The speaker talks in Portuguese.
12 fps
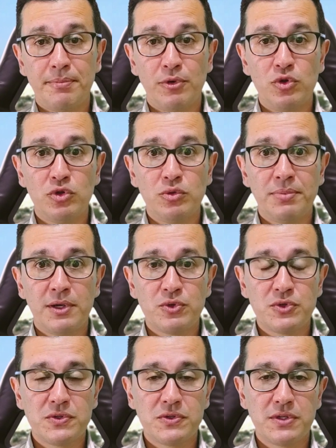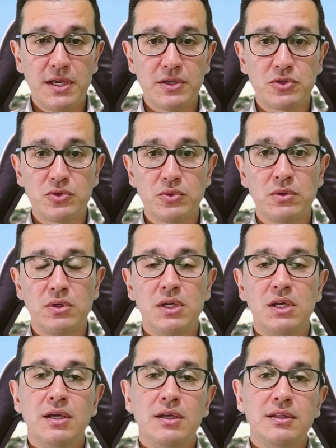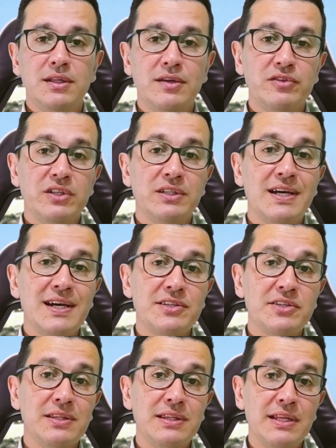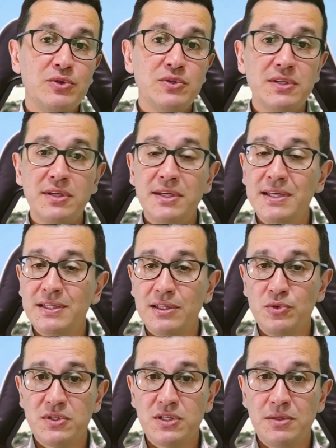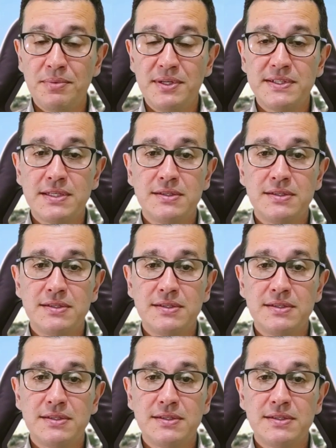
pronto para o sucesso, na verdade, não seria tão simples